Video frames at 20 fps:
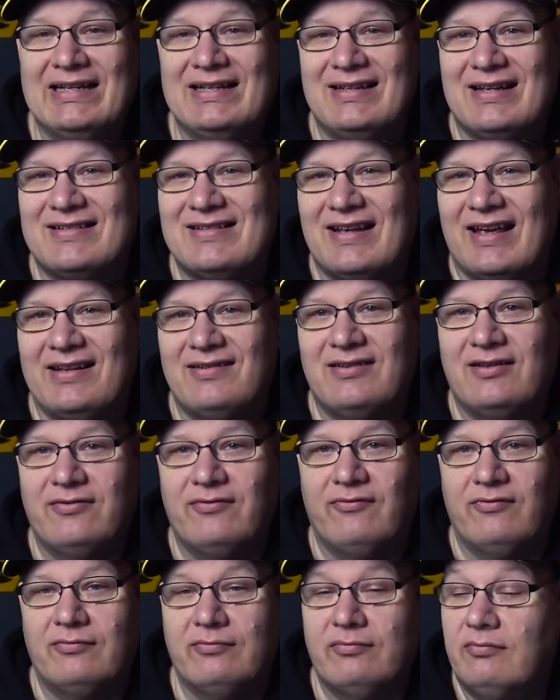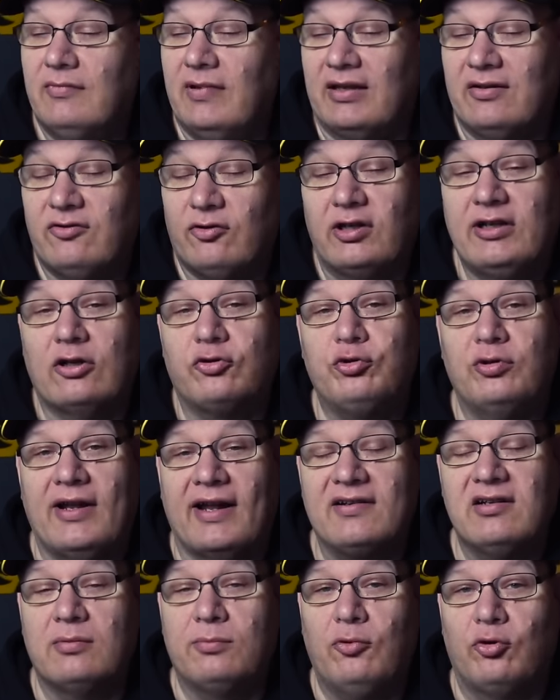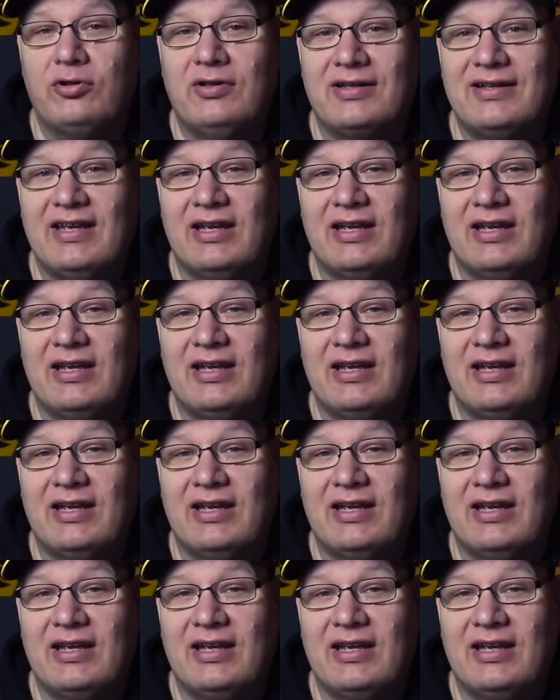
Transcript: Das heißt, es soll ja schon Angebote